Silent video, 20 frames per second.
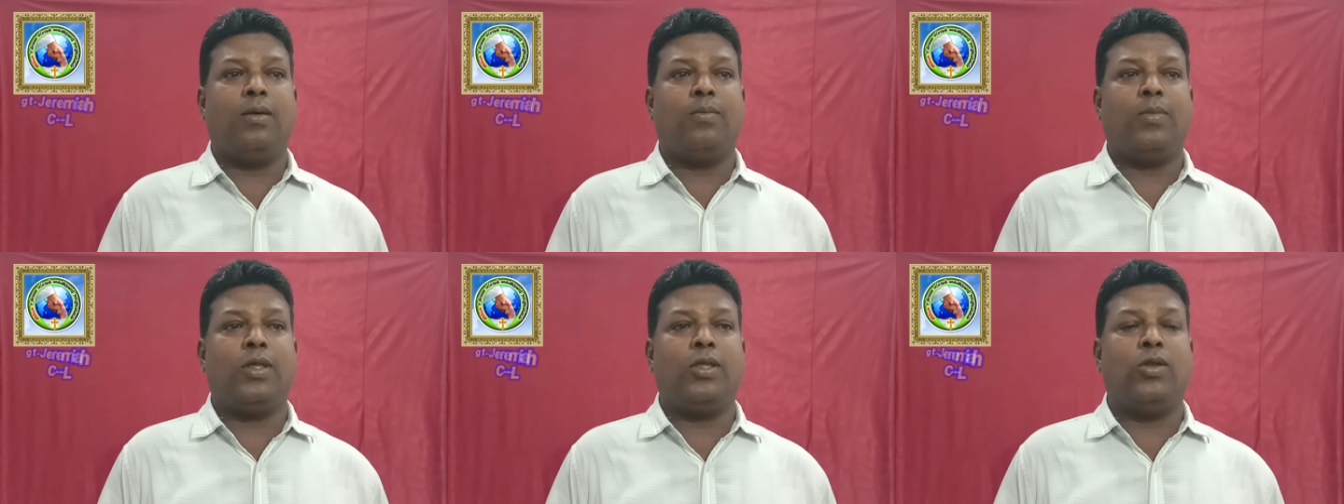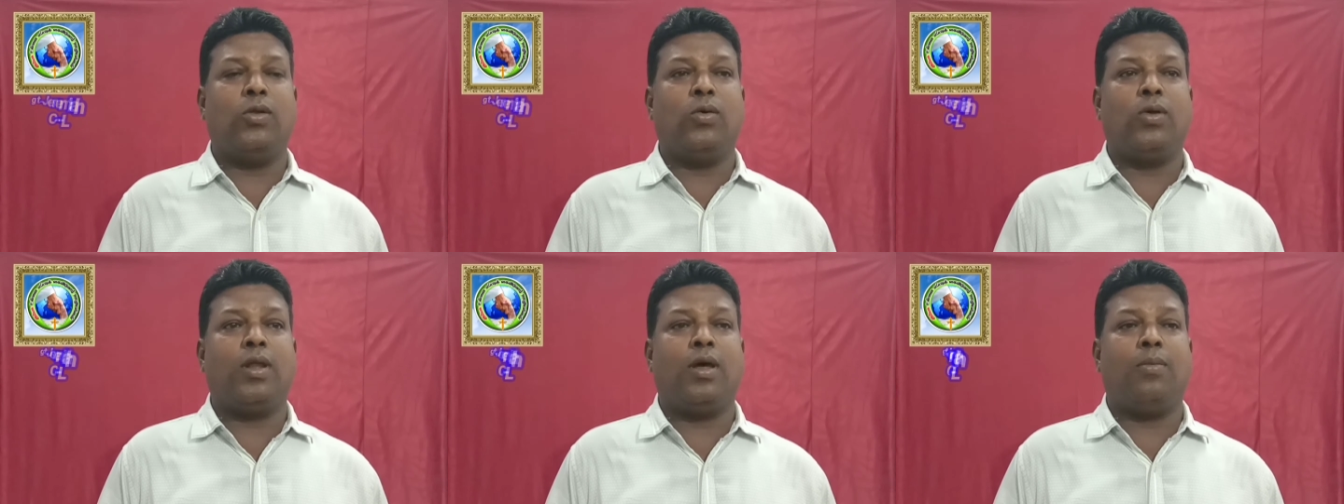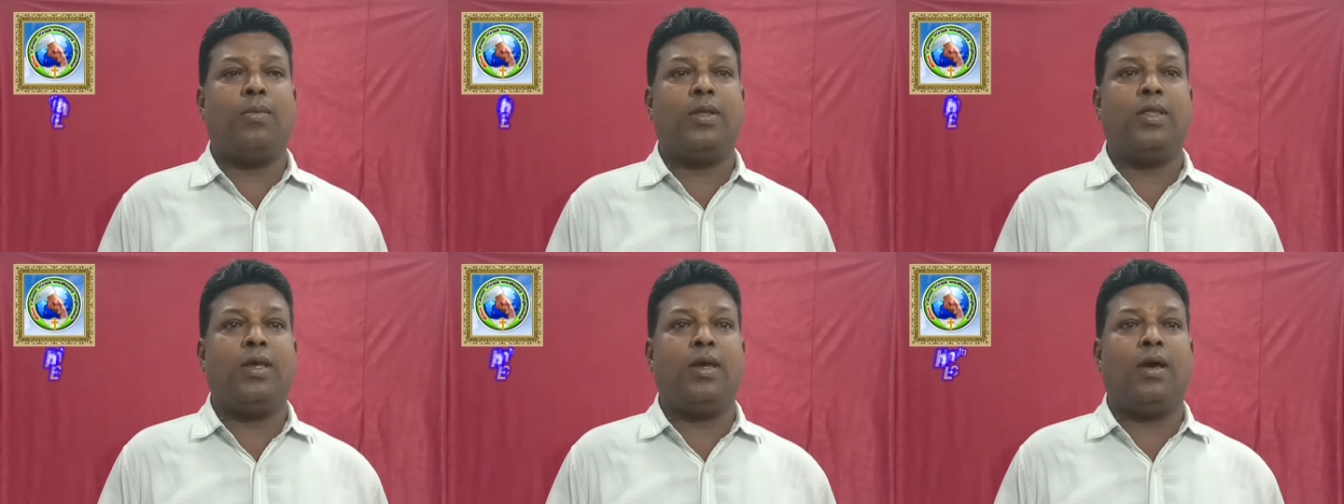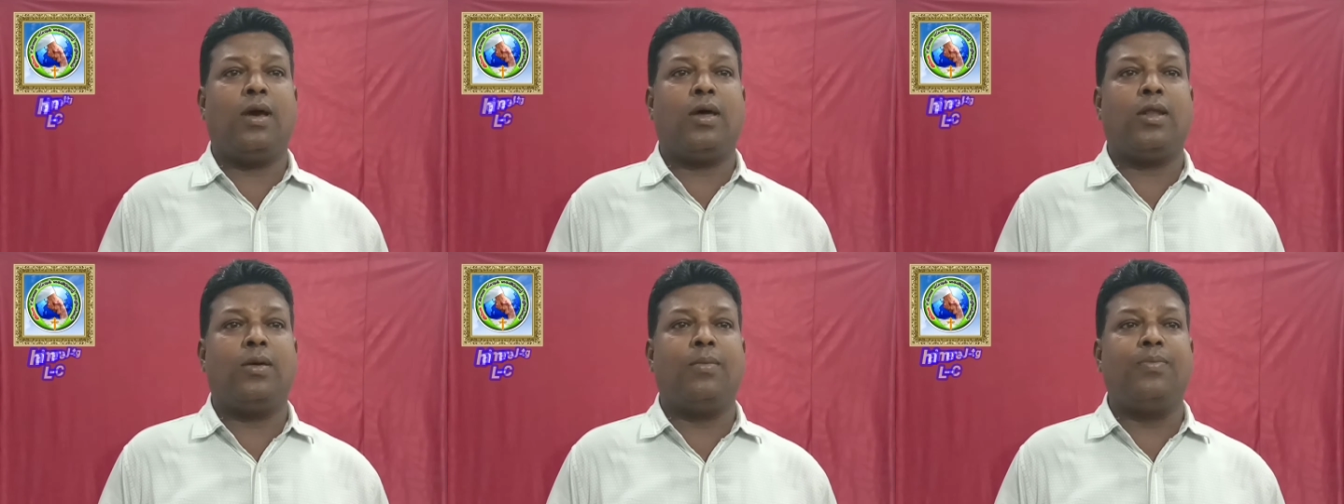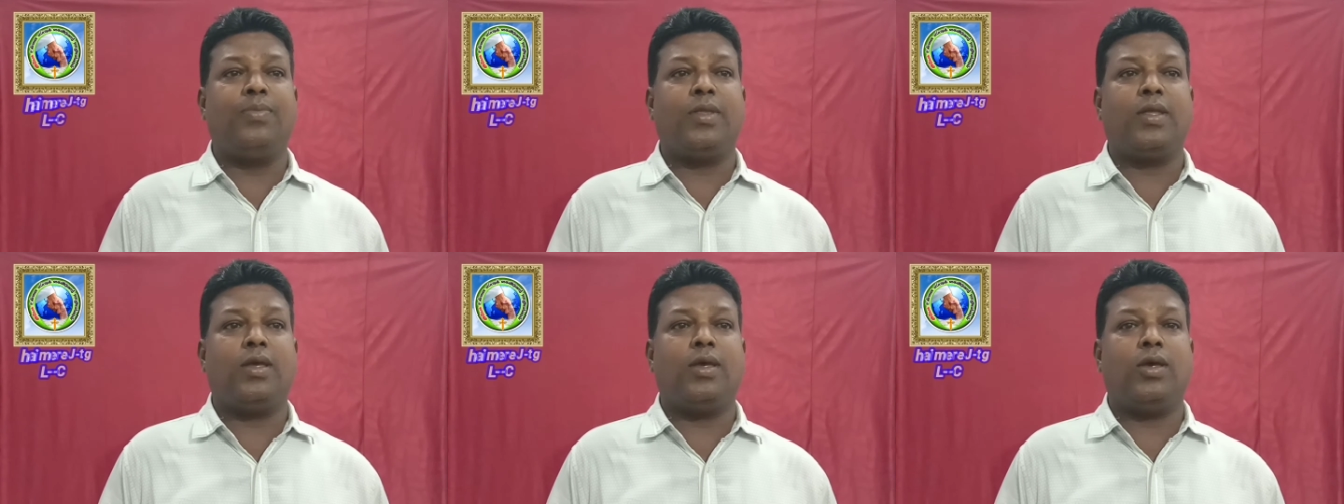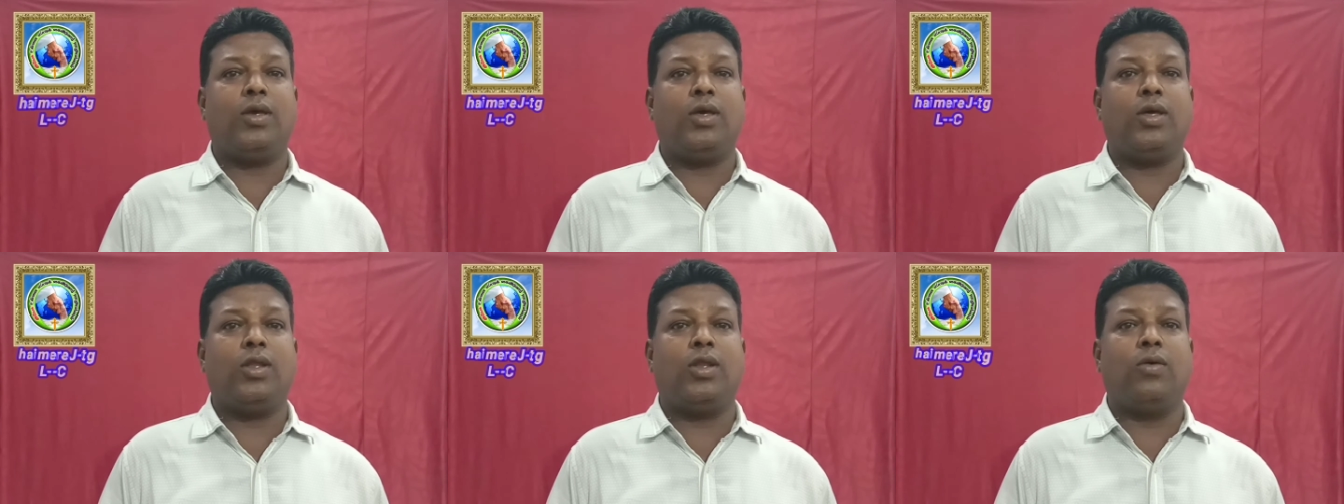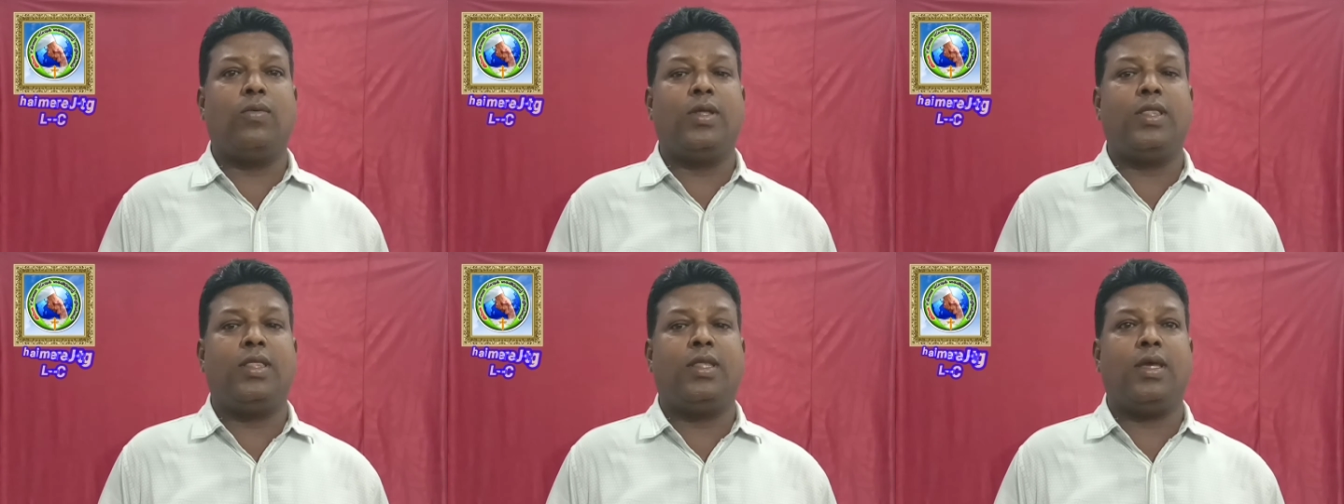பதினோராம் அதிகாரம்
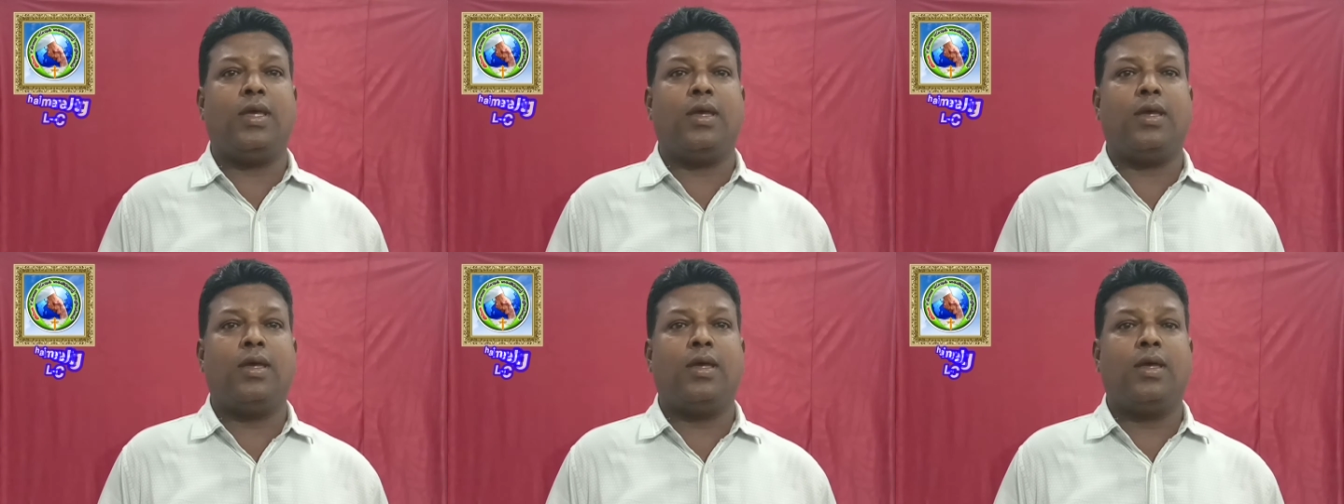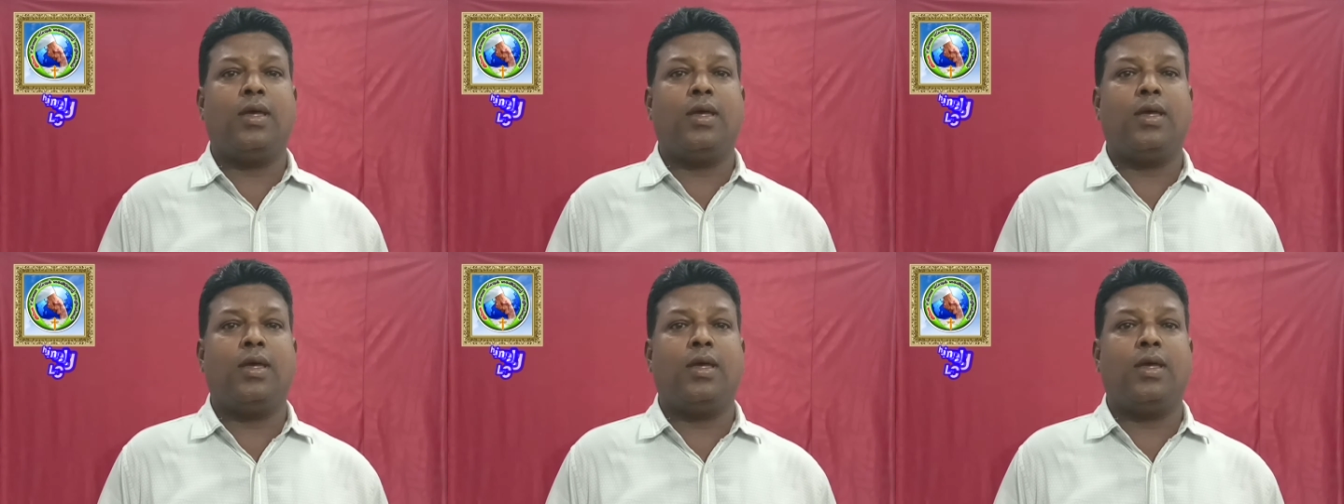இருபத்தி